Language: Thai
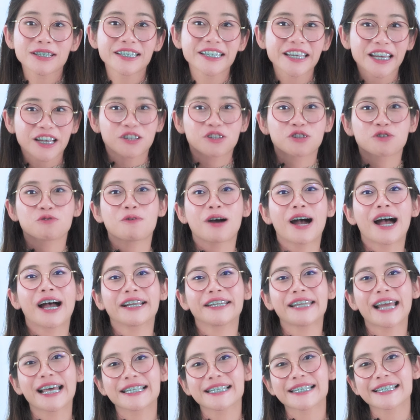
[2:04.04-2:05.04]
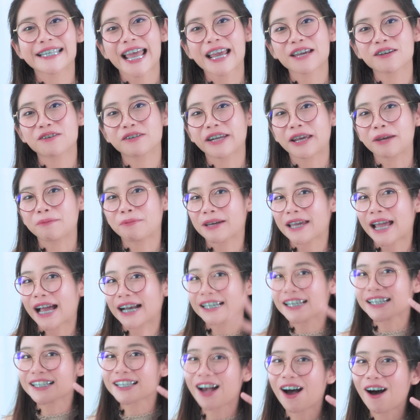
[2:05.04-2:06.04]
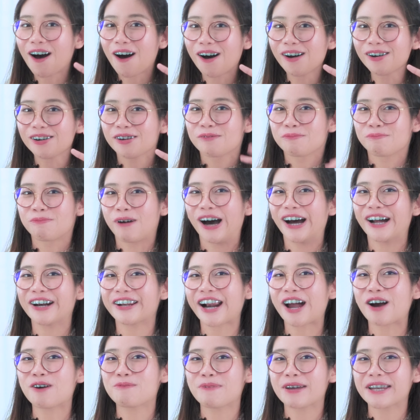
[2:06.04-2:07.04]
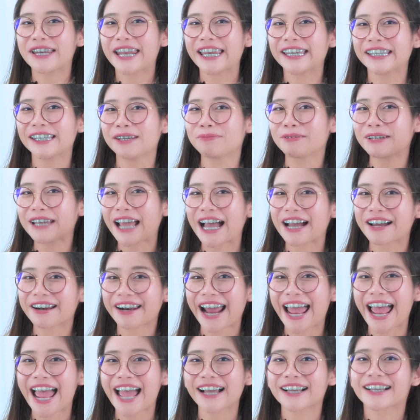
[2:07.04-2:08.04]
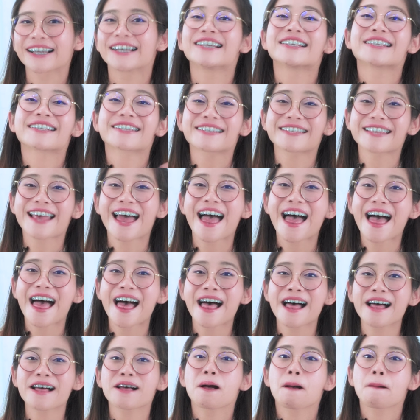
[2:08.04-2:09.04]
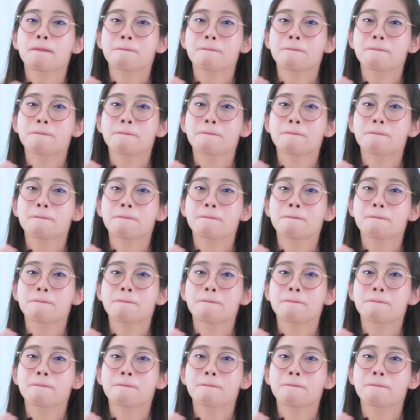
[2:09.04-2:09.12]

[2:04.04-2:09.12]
ว่าเสียงชัวดันแท่อยู่ในพยางค์ที่ 2 เพราะเราไปเน้นที่พยางค์แรก s ซ l